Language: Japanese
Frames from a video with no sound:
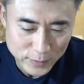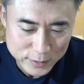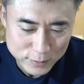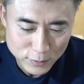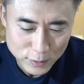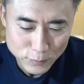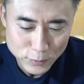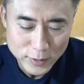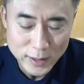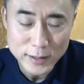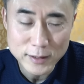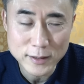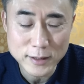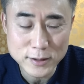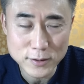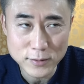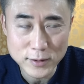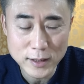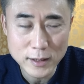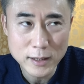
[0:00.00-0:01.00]
まあ、それもないんで
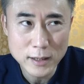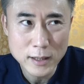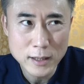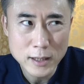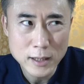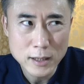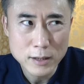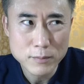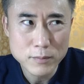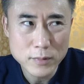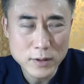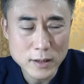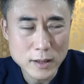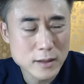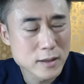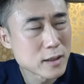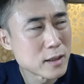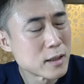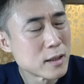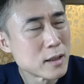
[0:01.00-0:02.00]
すよね。まあ